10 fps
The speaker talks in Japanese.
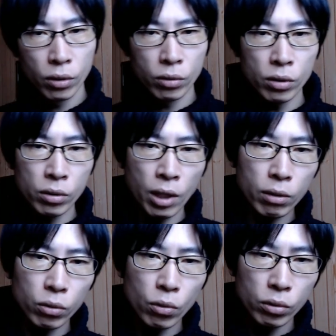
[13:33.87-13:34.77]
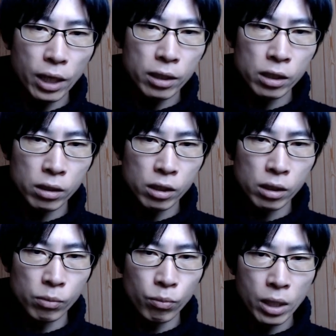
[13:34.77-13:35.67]
ね、担当大臣に
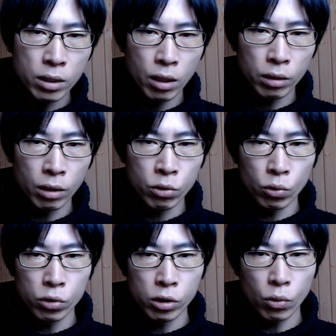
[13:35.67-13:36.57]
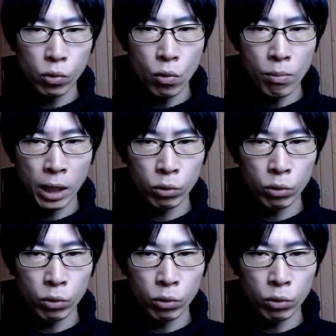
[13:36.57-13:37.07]
任命されたらその仕事を